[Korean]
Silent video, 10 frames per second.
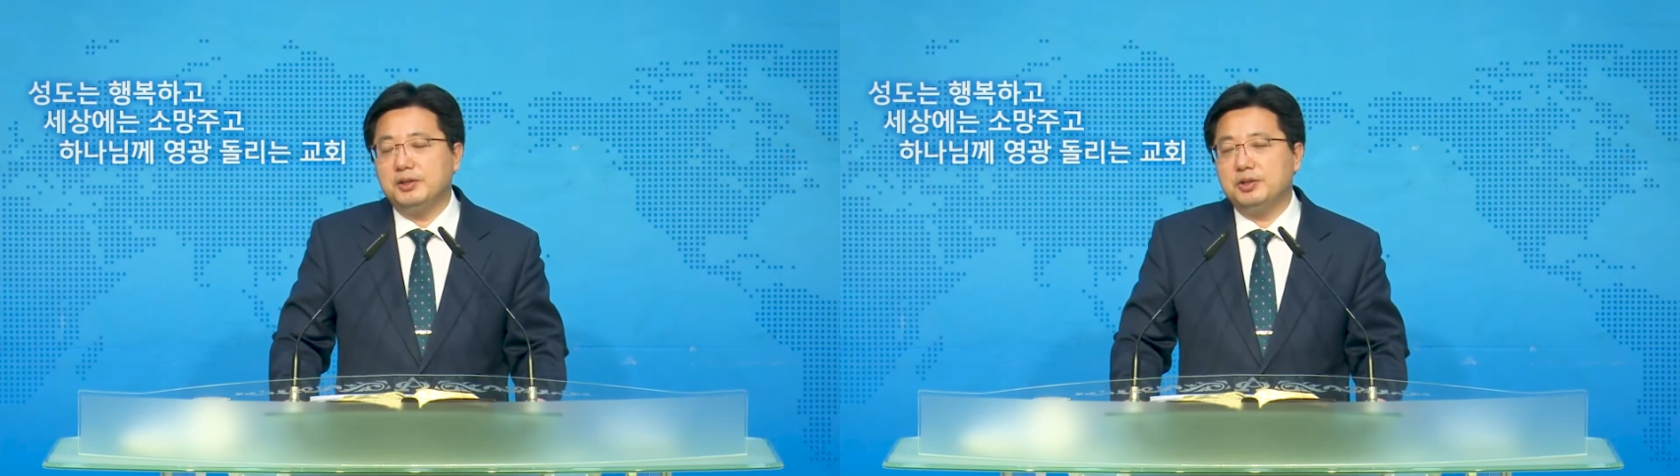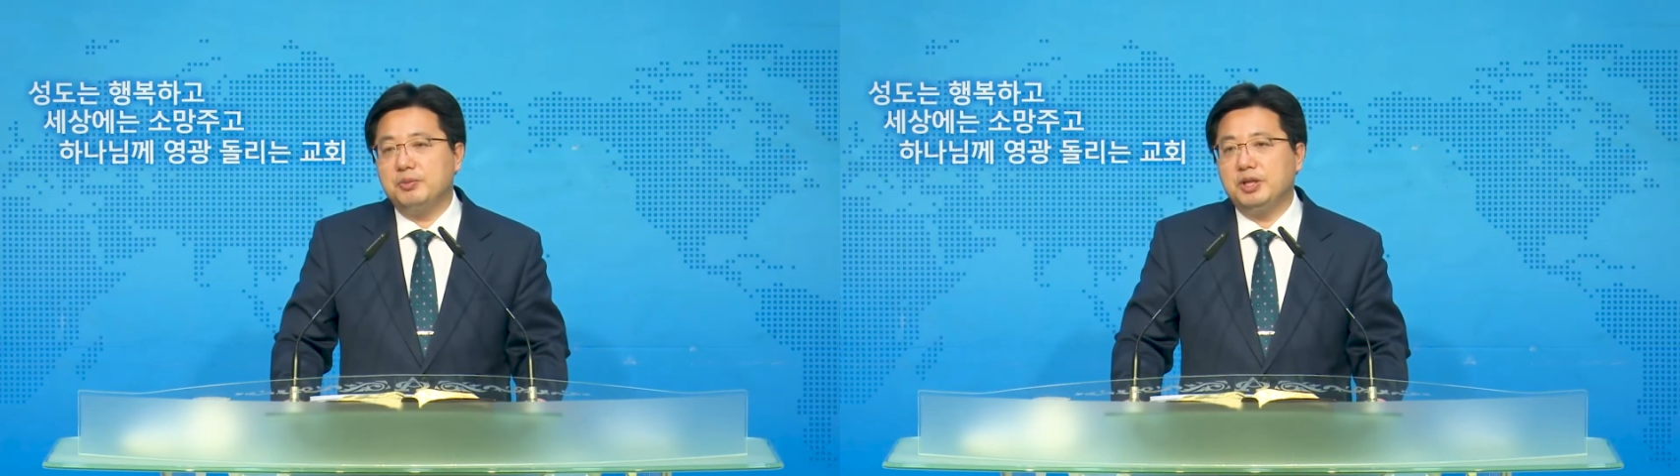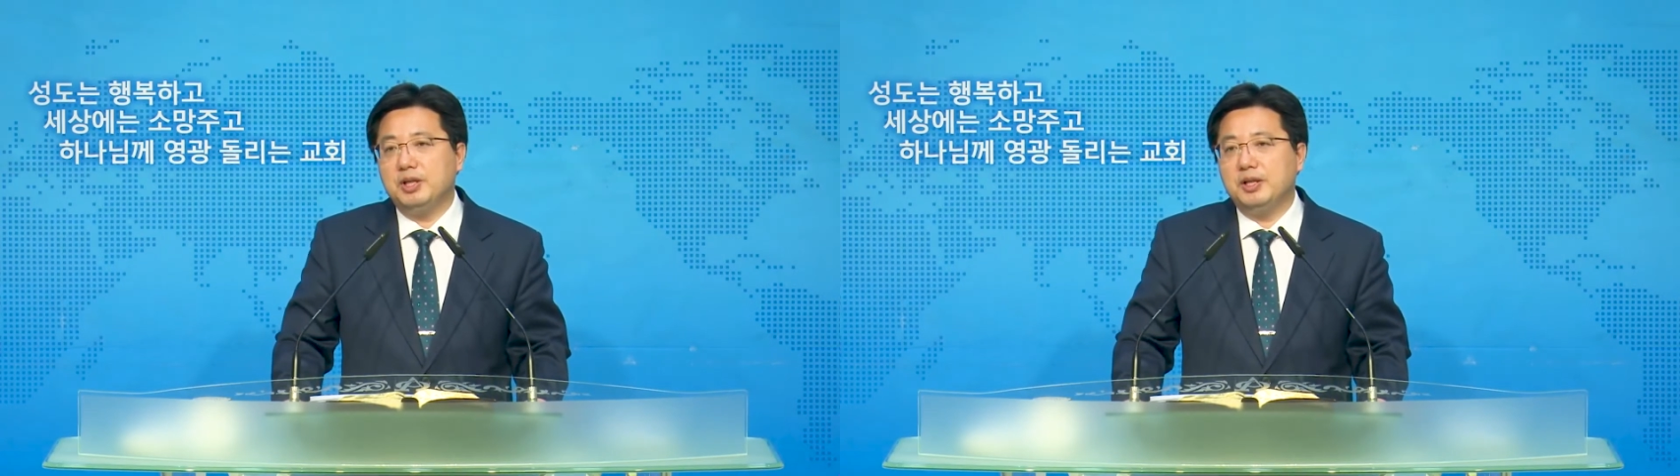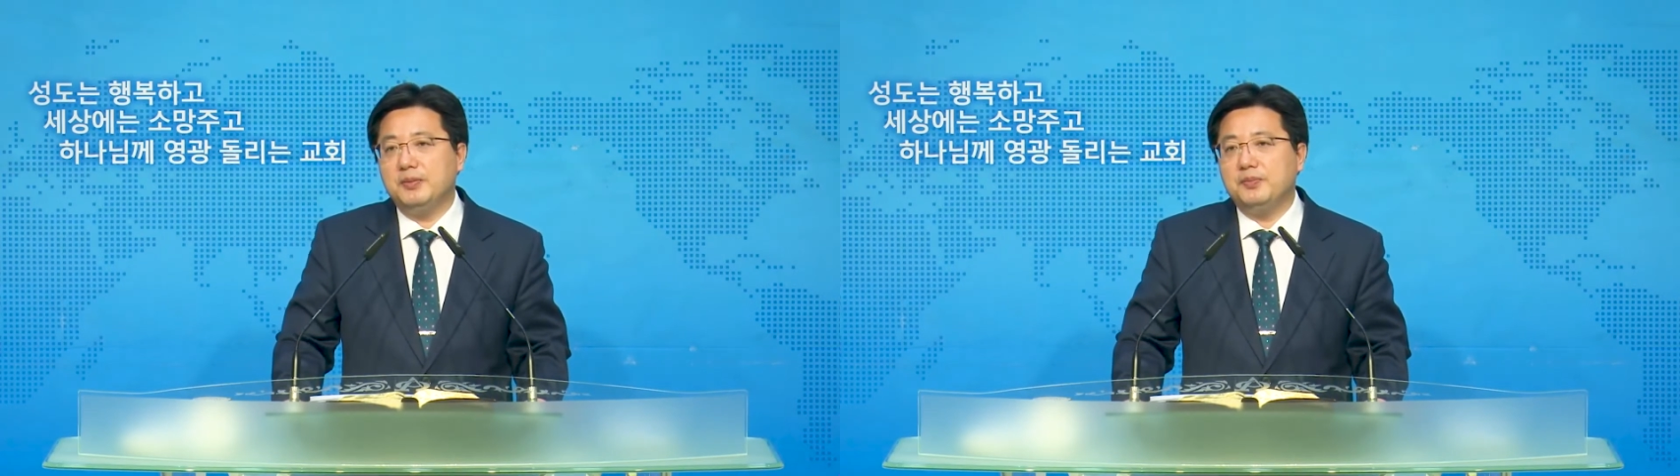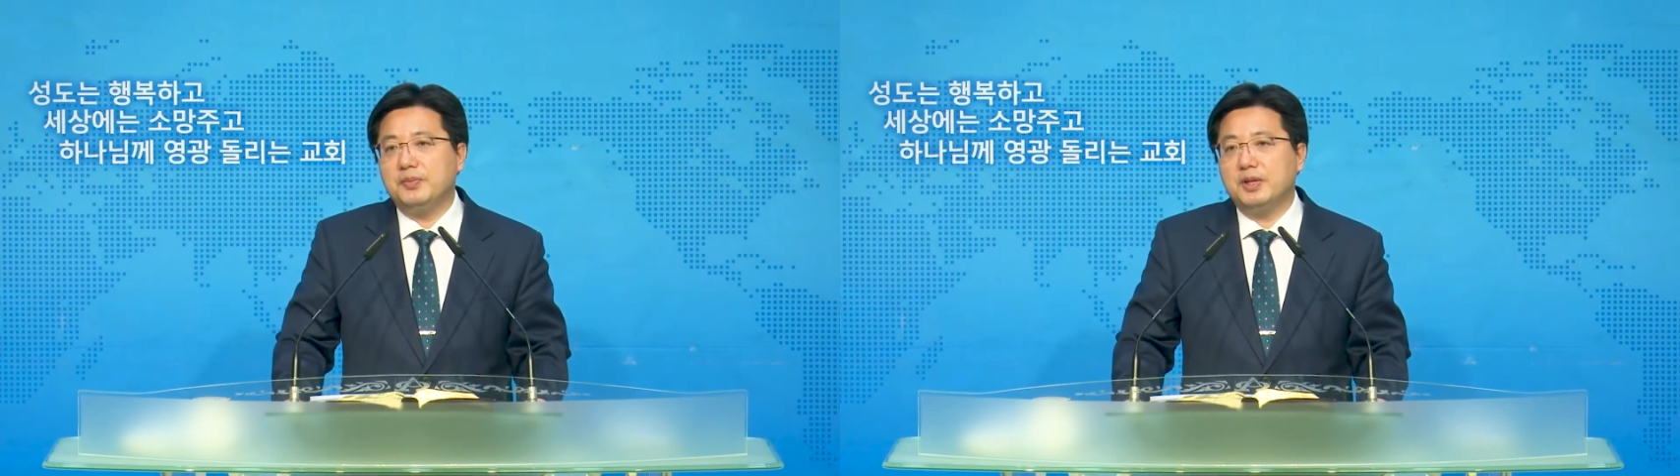되어집니다.
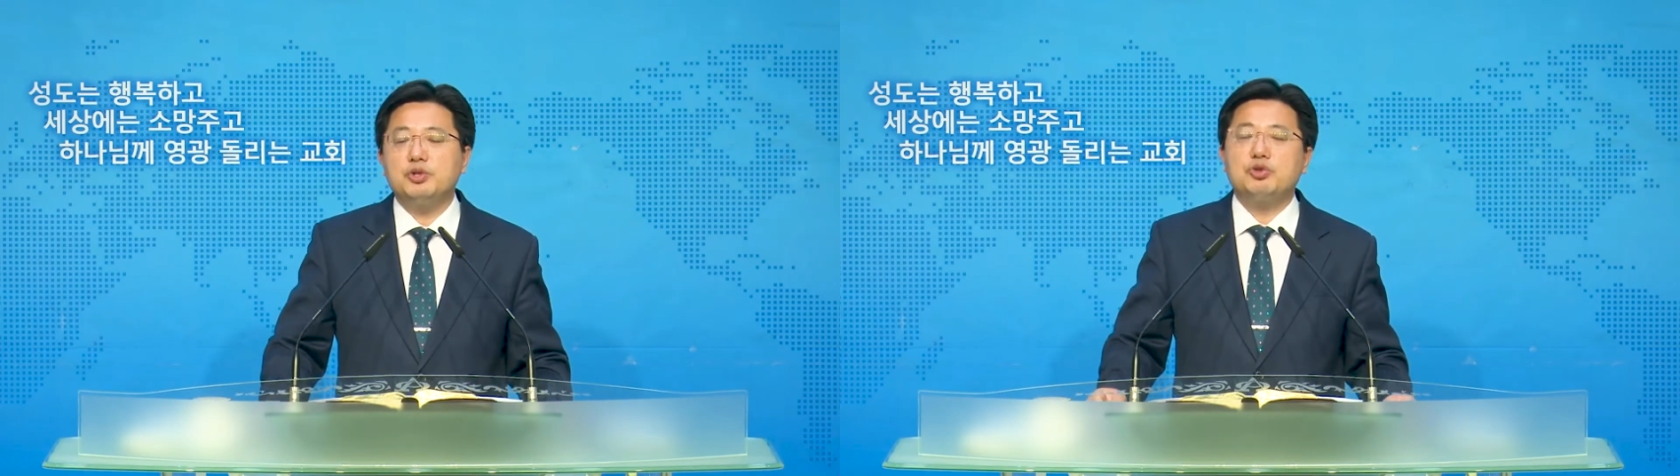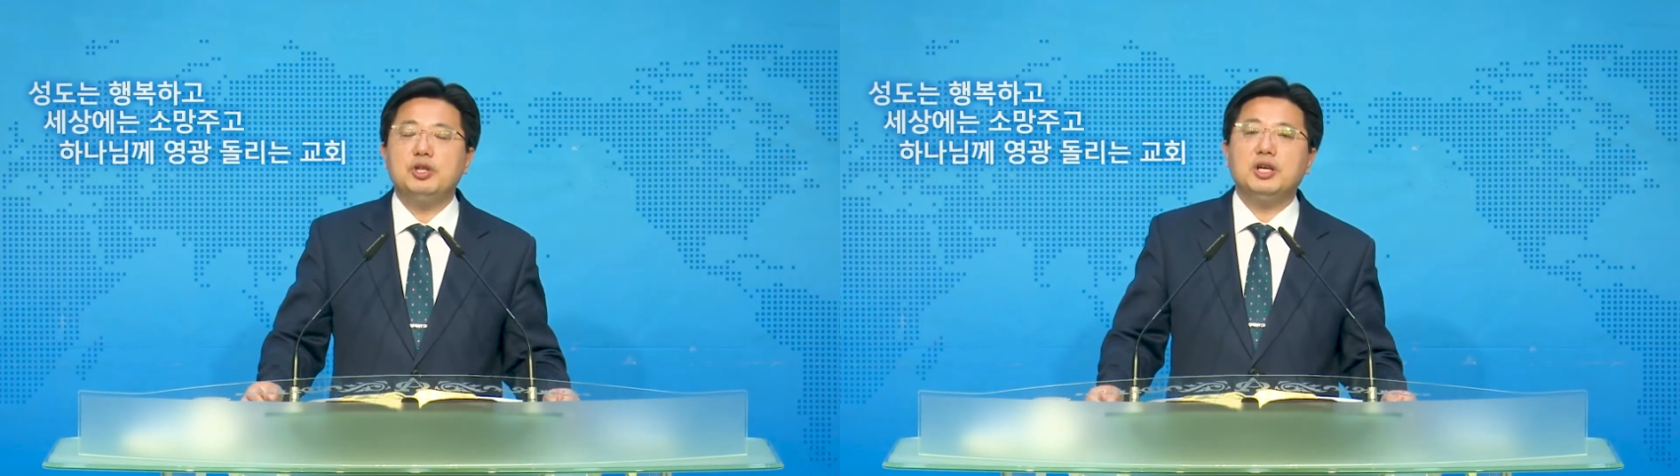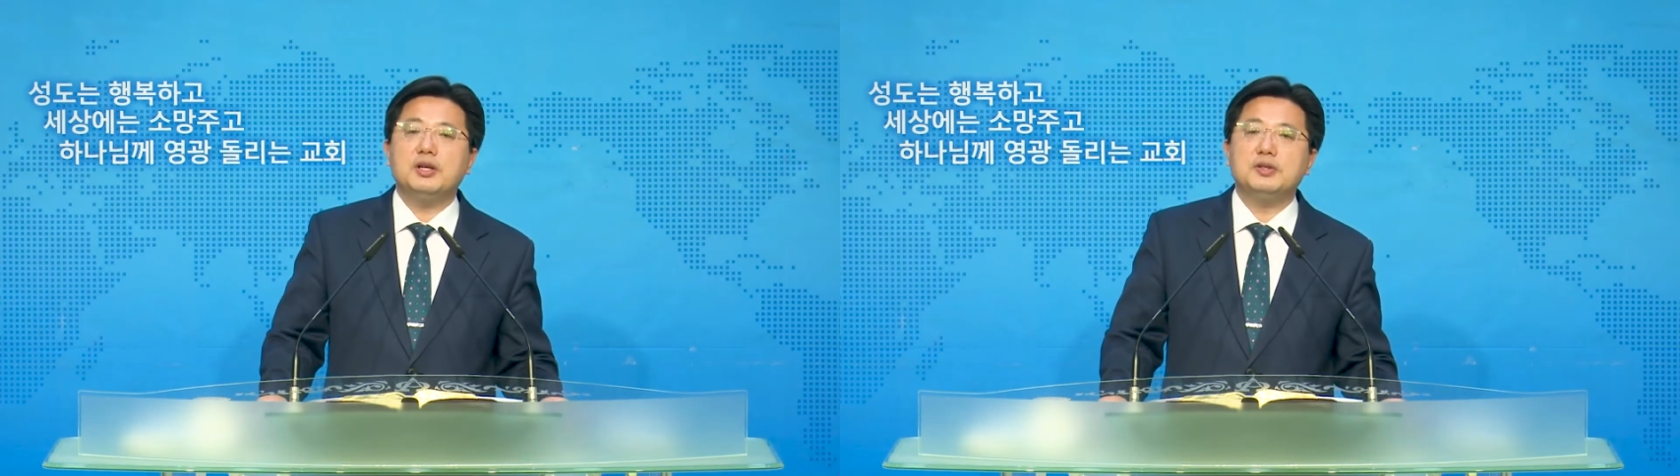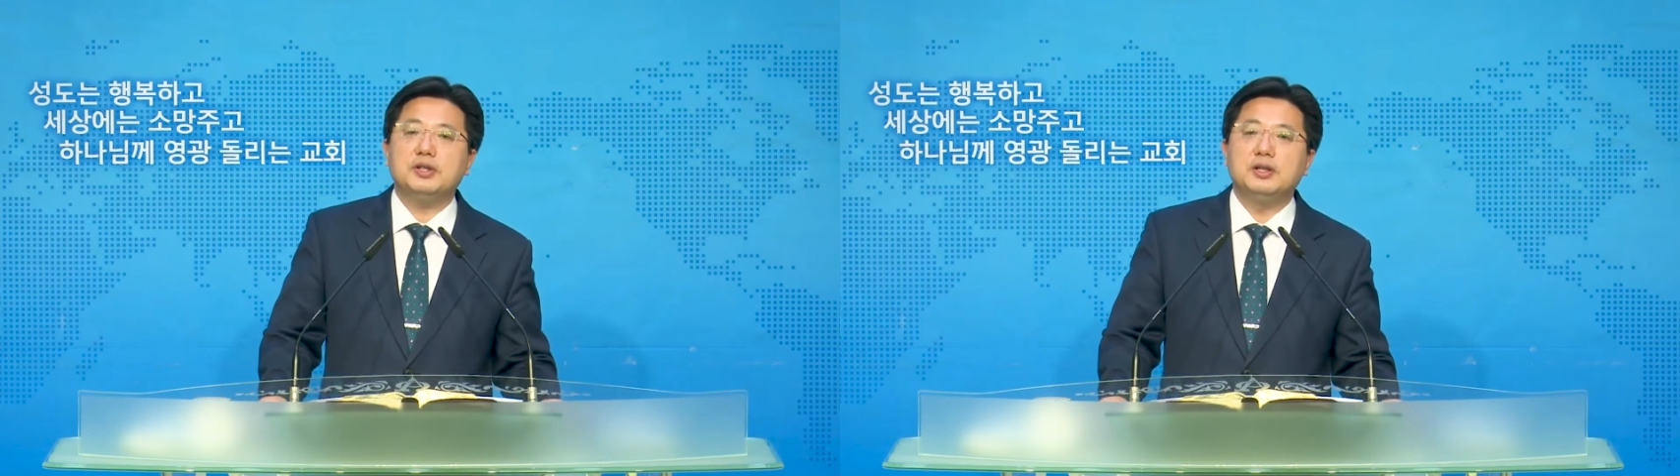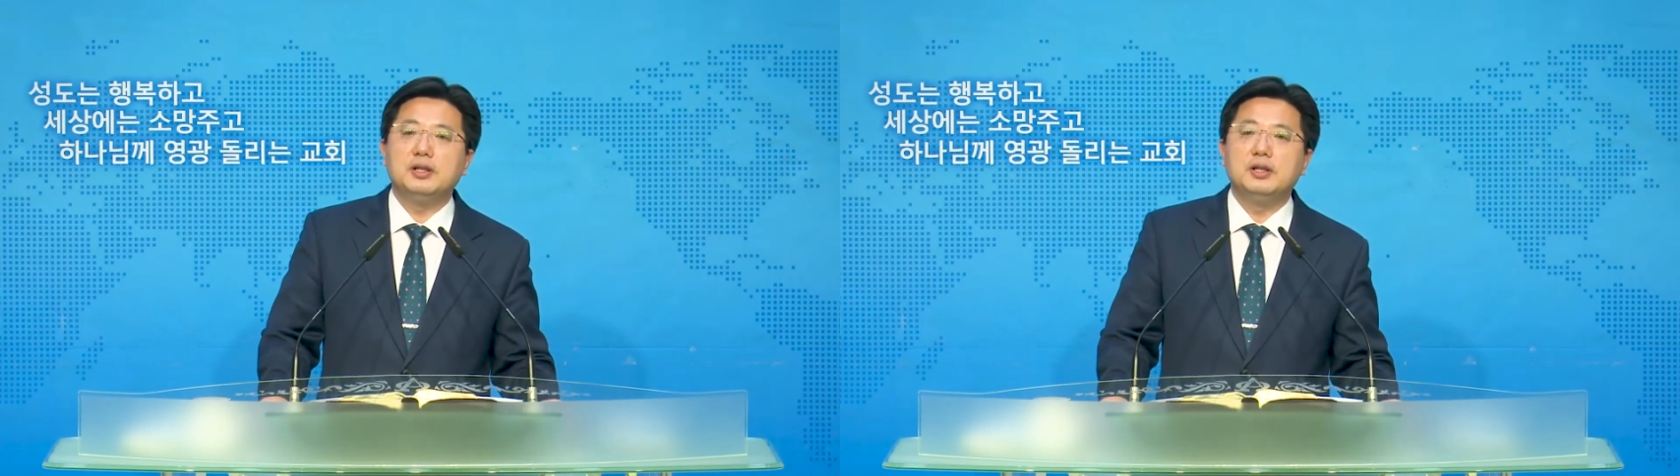우리
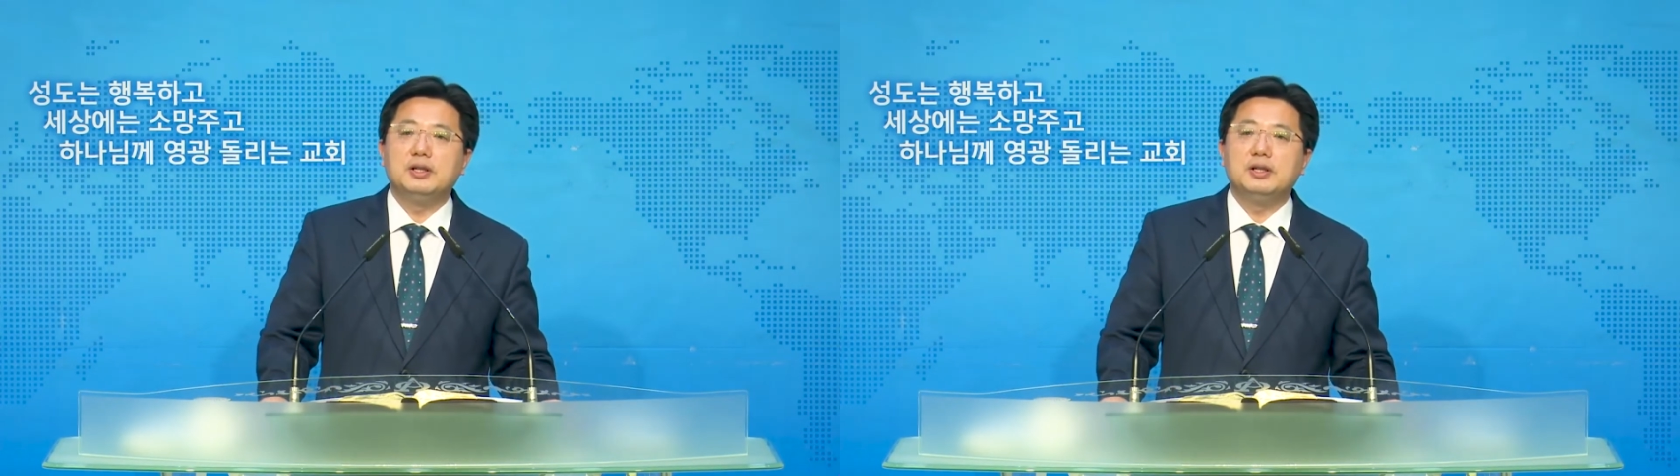주님께서